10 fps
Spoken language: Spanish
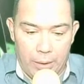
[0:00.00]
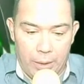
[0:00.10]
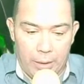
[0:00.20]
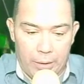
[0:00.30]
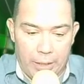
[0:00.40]

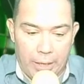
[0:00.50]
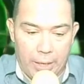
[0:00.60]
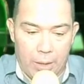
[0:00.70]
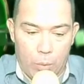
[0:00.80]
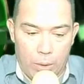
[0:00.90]
en
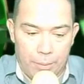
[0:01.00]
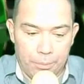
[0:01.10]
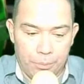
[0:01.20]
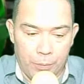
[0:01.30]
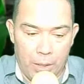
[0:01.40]
Nicaragua,
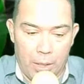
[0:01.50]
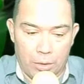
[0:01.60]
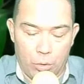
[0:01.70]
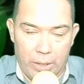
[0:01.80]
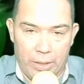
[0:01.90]
en
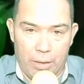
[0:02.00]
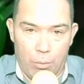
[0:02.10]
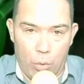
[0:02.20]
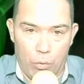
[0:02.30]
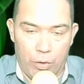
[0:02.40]
las ciudades de
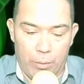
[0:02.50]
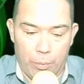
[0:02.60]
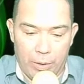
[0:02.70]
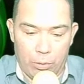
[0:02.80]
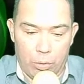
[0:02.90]
Bluefield y
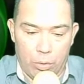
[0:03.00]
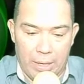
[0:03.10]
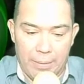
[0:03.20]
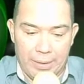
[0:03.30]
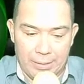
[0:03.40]
puerto
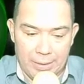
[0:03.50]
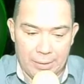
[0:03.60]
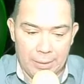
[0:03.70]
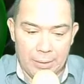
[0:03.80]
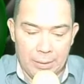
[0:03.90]

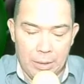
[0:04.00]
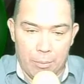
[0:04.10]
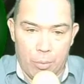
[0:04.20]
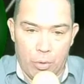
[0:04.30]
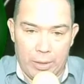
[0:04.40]
Cabezas,
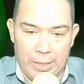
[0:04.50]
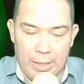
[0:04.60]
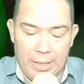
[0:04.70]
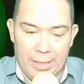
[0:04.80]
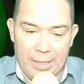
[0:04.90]

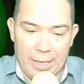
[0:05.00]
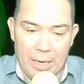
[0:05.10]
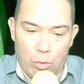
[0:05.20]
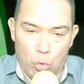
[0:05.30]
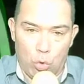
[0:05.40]
porque
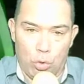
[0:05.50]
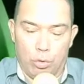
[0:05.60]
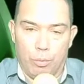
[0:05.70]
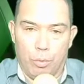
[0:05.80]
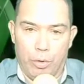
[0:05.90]

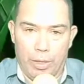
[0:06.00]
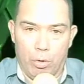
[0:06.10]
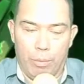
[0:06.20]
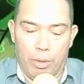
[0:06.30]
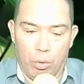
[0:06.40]
algunos
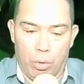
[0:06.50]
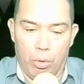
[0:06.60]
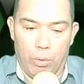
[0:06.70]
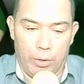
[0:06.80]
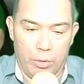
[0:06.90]
modelos
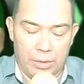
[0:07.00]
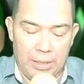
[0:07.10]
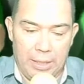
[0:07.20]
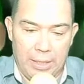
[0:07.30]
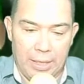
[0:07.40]
meteorológicos
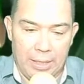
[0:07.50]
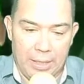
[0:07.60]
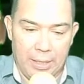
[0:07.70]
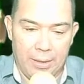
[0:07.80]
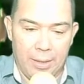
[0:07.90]
indican
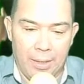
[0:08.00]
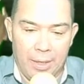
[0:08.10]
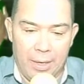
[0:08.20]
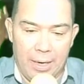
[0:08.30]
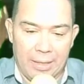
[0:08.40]
que
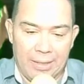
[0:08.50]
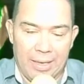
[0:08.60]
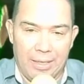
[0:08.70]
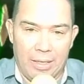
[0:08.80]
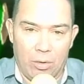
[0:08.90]
la
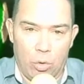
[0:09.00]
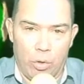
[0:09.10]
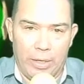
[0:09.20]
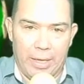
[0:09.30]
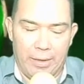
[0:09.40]

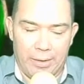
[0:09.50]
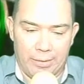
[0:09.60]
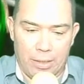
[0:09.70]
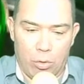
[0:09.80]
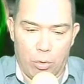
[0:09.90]
trayectoria de
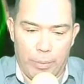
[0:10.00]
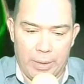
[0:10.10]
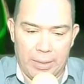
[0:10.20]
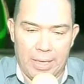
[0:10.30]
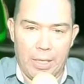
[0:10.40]
esta
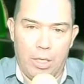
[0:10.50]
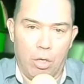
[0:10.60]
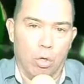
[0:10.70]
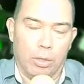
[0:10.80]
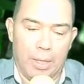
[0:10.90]
tormenta
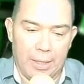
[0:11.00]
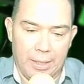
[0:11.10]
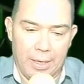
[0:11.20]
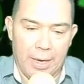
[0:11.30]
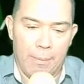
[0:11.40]
Iota,
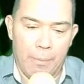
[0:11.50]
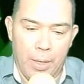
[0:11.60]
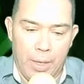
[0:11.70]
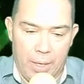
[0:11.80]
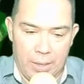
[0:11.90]
que ya
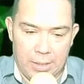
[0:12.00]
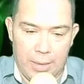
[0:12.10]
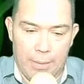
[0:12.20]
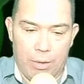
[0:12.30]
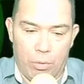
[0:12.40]
el
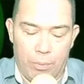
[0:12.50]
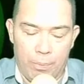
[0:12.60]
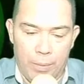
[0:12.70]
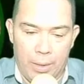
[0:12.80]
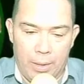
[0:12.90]
sábado
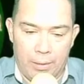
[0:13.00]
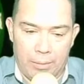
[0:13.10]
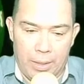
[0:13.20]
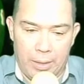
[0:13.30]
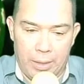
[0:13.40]

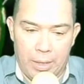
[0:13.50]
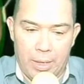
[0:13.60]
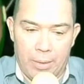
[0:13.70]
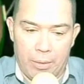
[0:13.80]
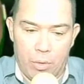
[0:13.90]

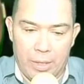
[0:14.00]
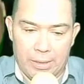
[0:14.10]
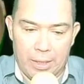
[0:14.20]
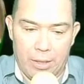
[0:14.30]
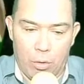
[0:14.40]
estaría con
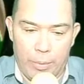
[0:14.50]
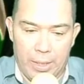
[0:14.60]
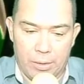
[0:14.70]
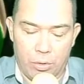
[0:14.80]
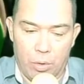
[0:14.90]
esa
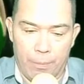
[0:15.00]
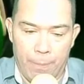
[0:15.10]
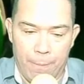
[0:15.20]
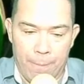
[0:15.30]
denominación,